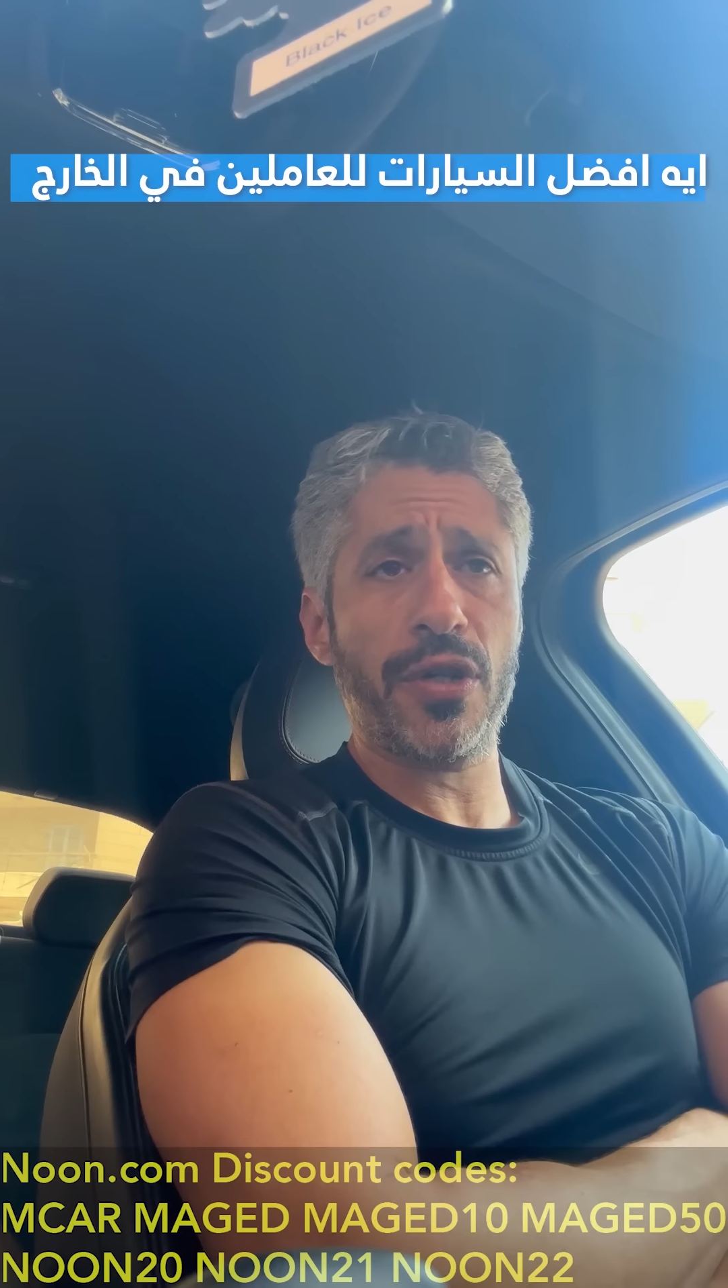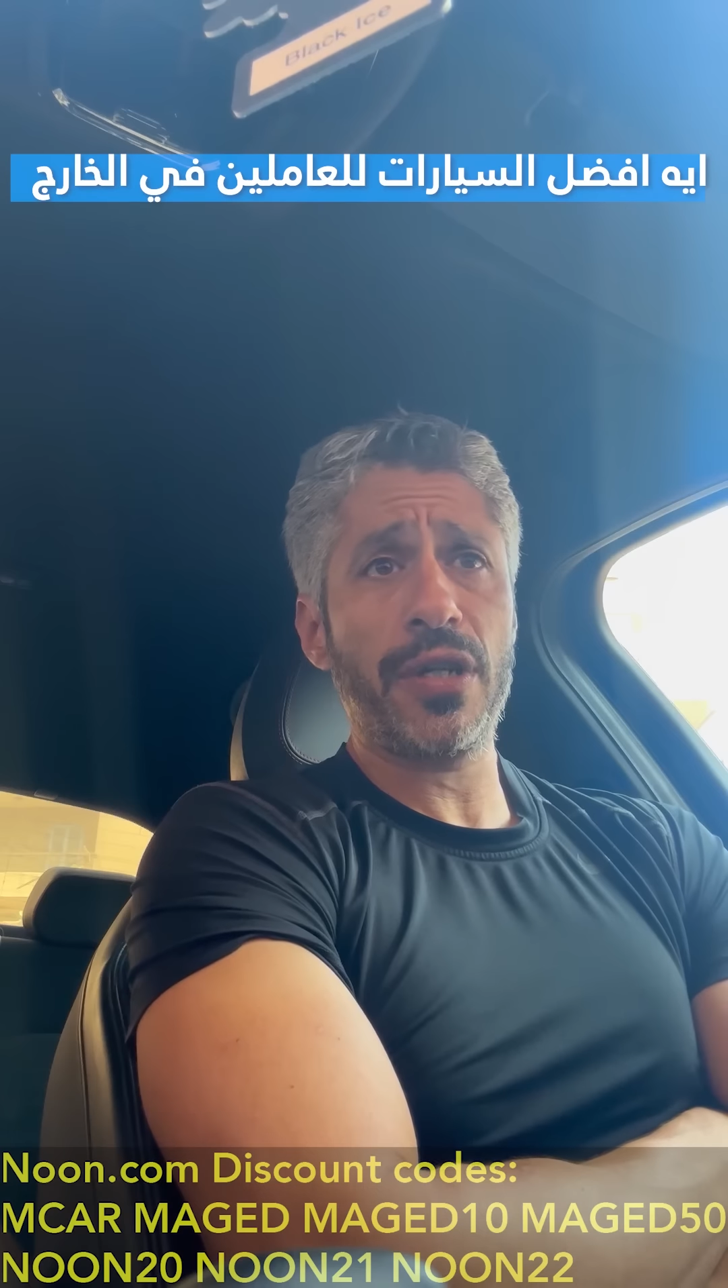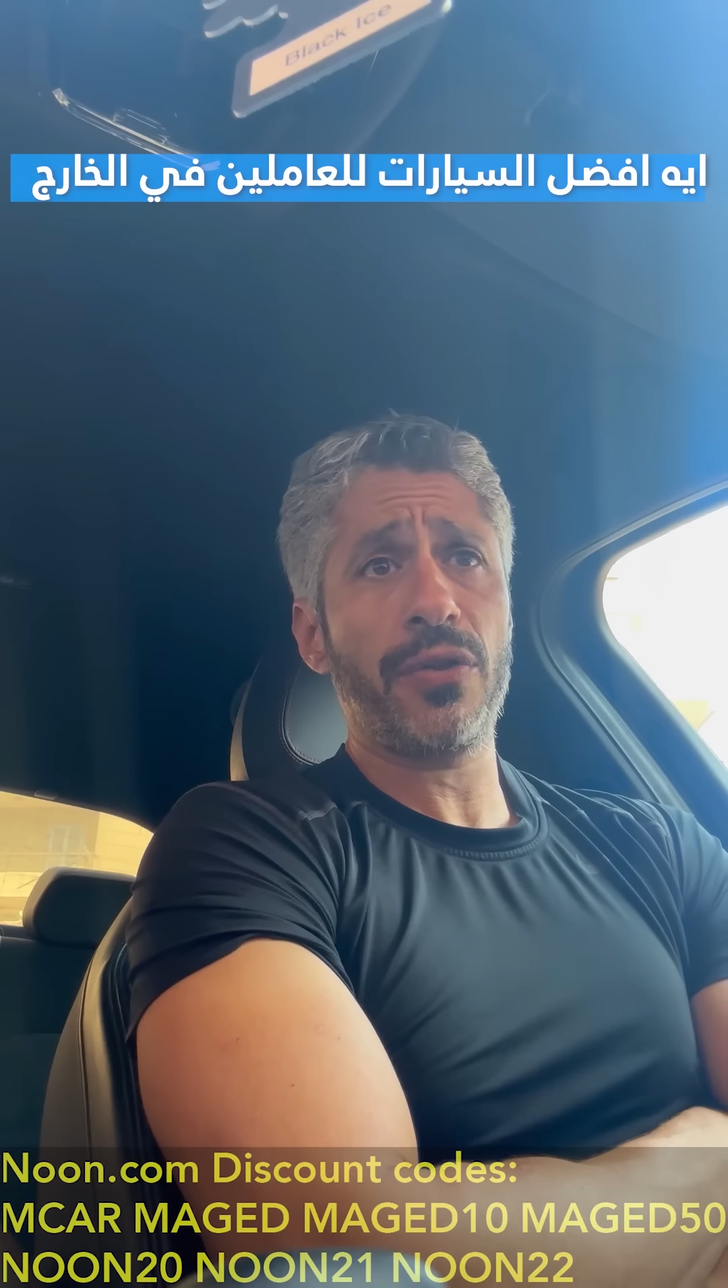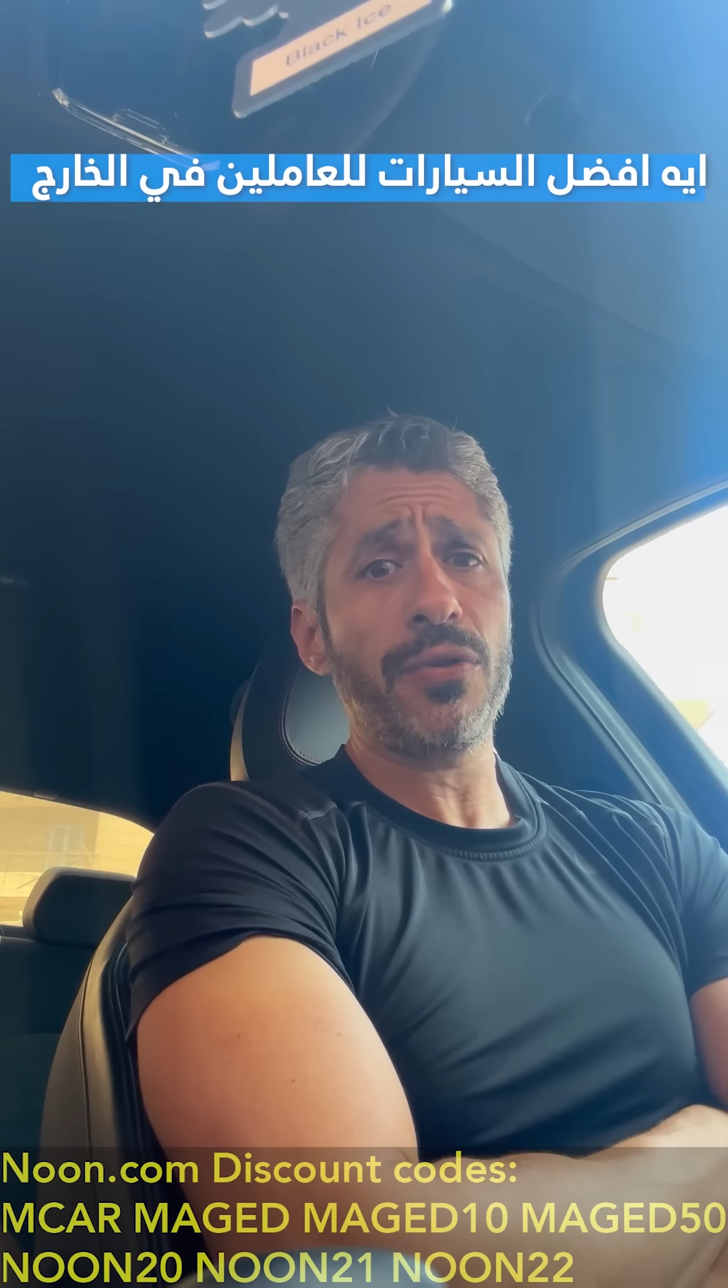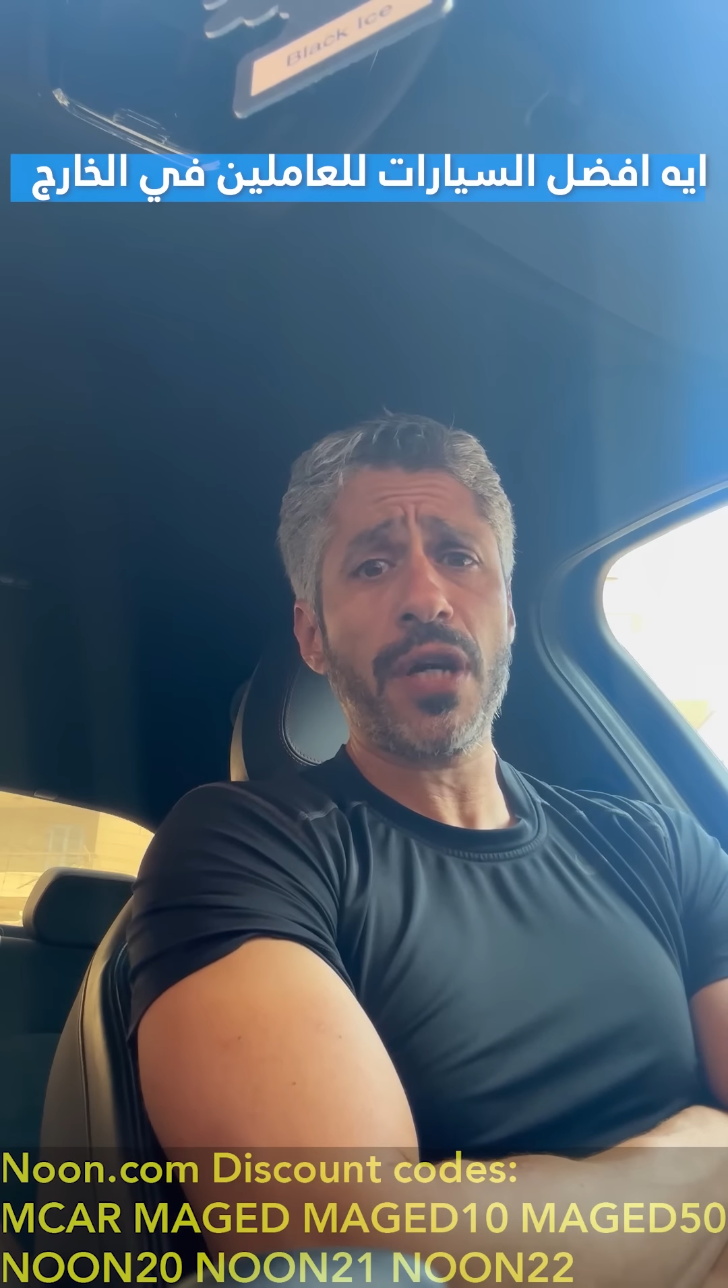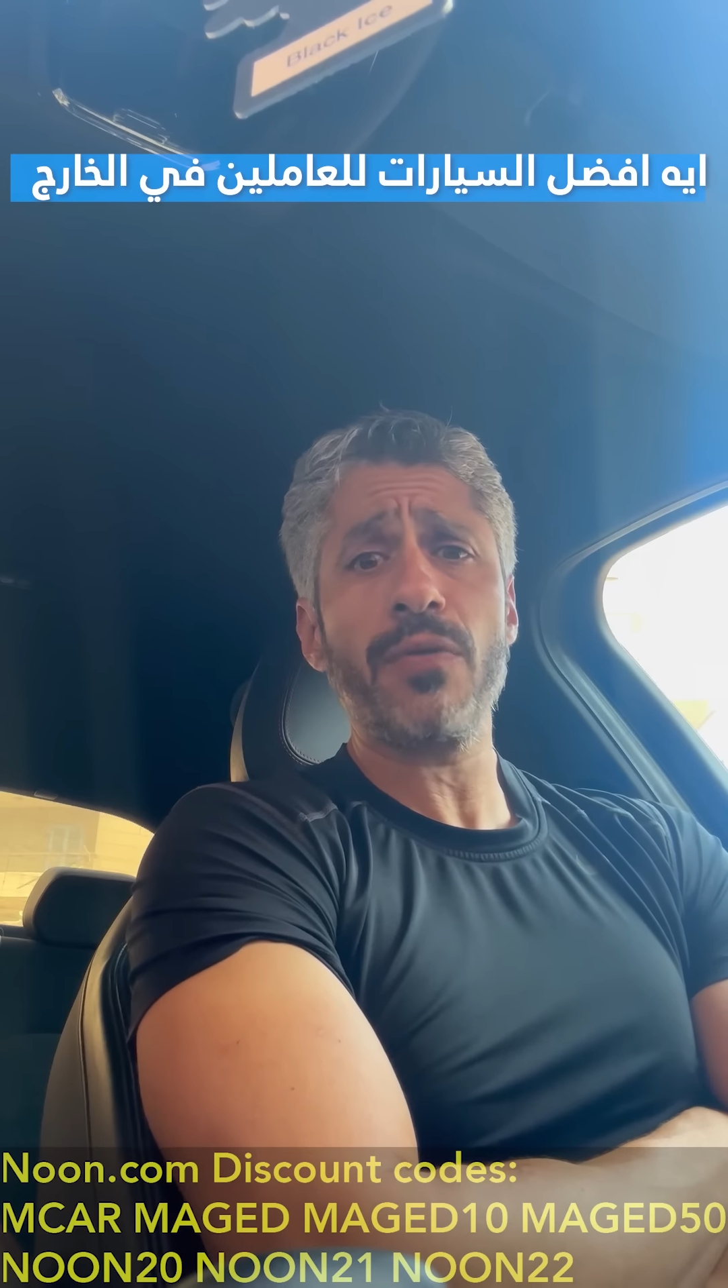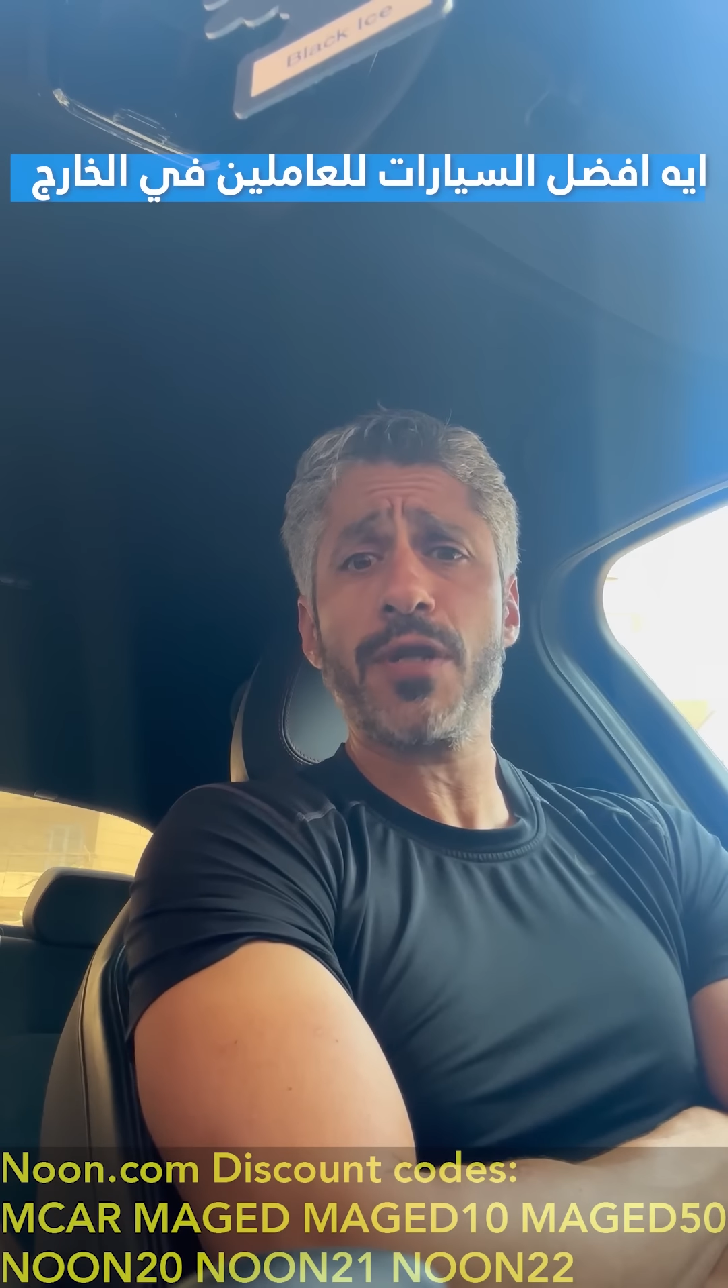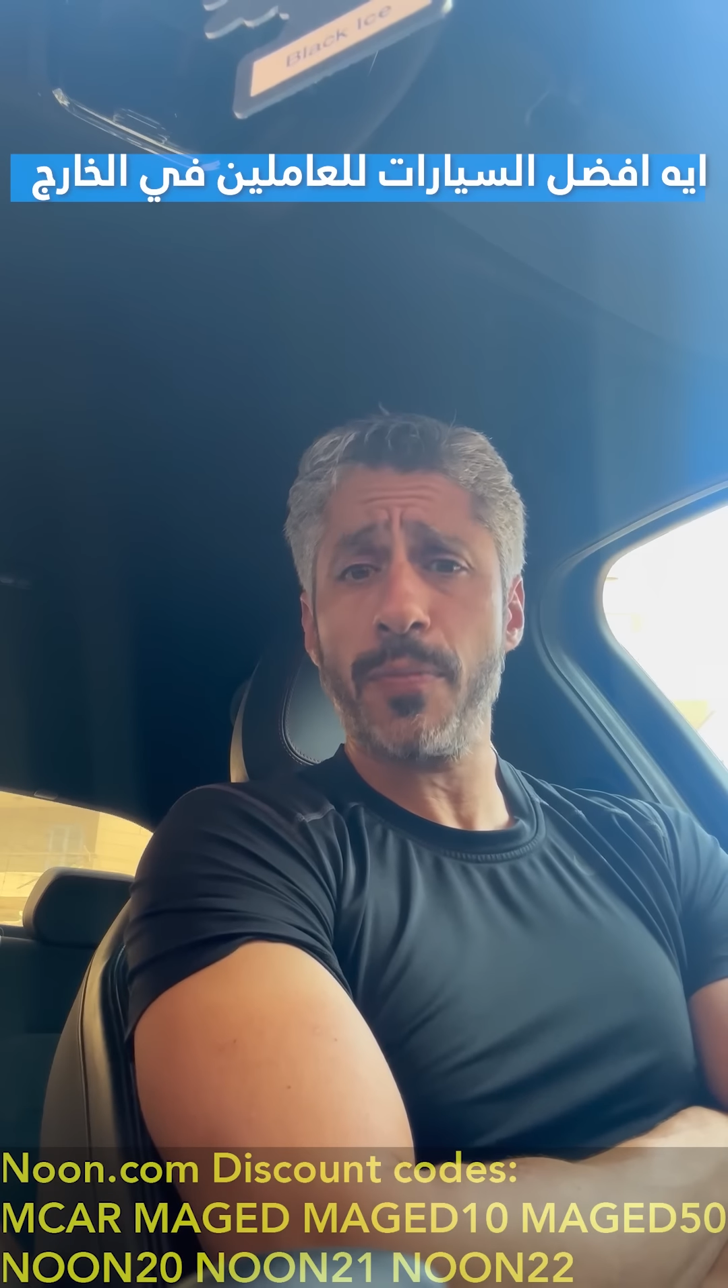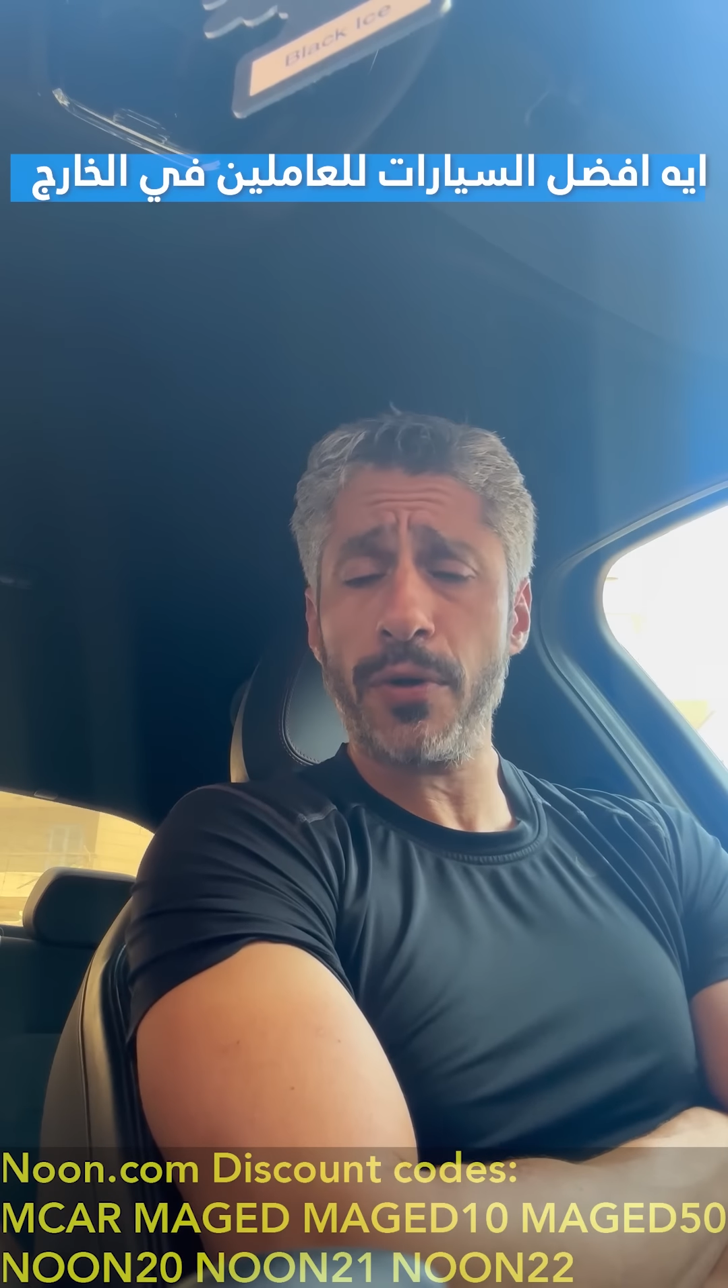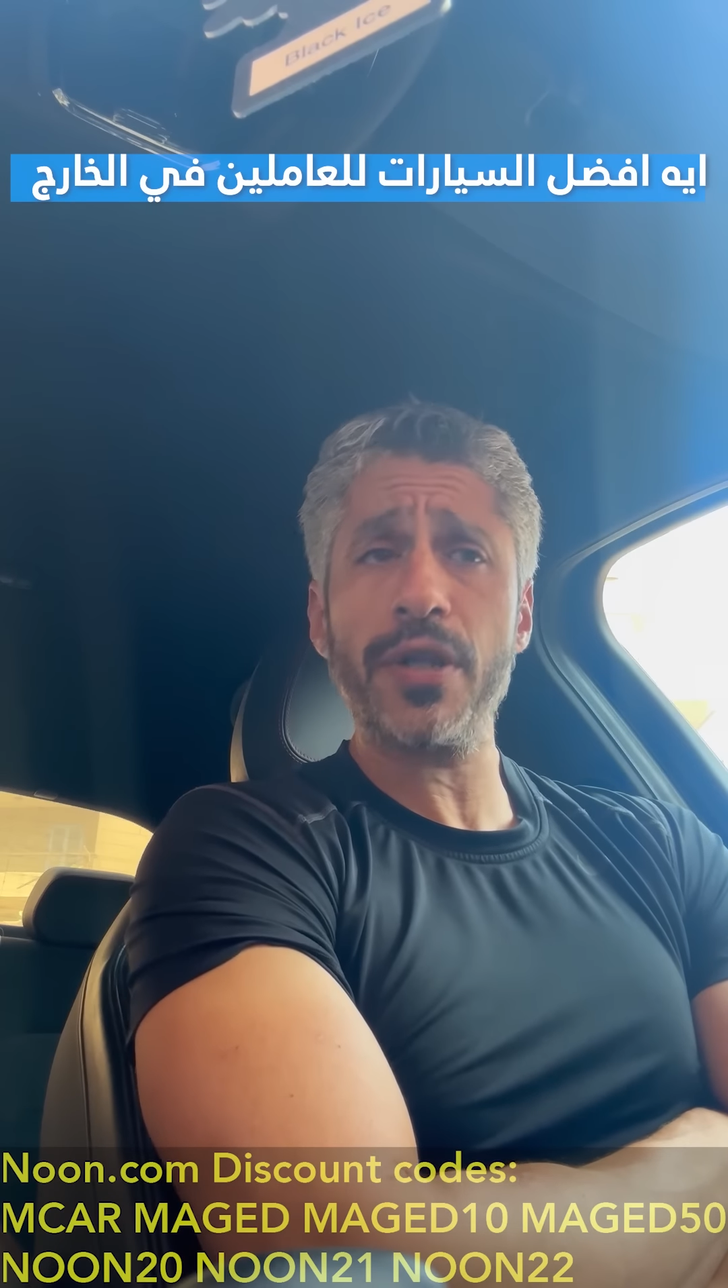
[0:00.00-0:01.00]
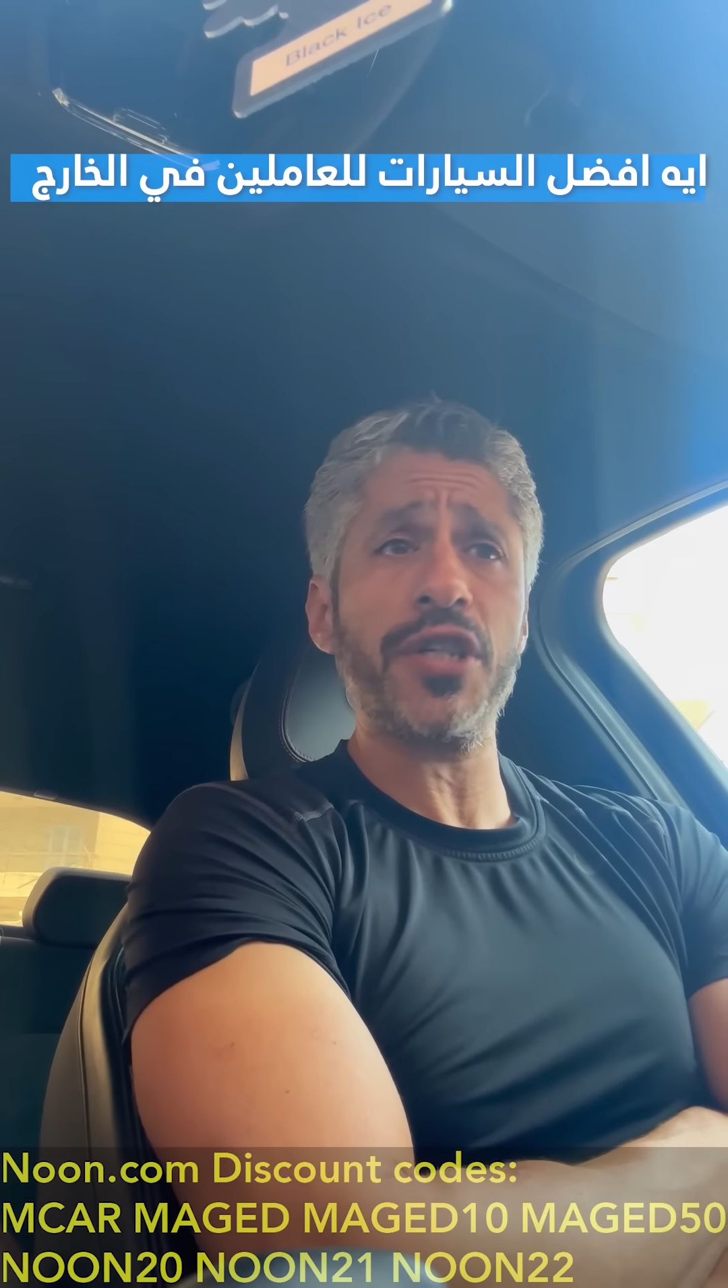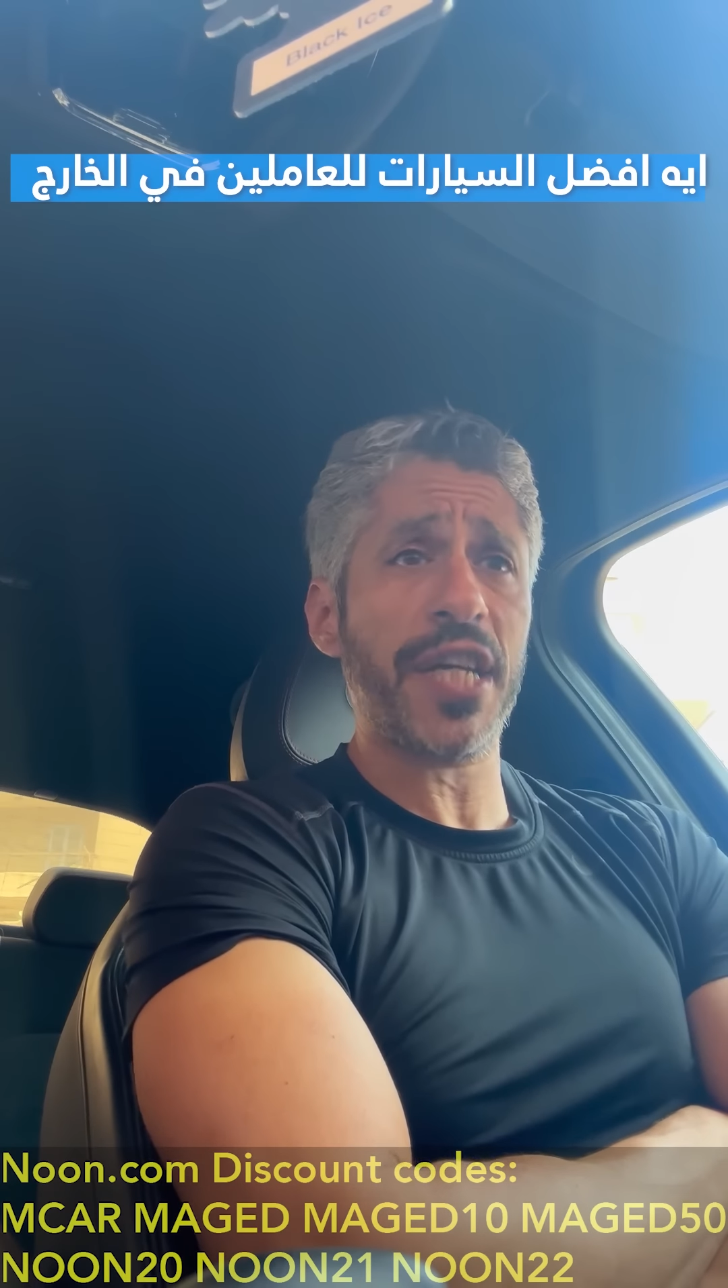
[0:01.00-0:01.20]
التوسون والسبورتج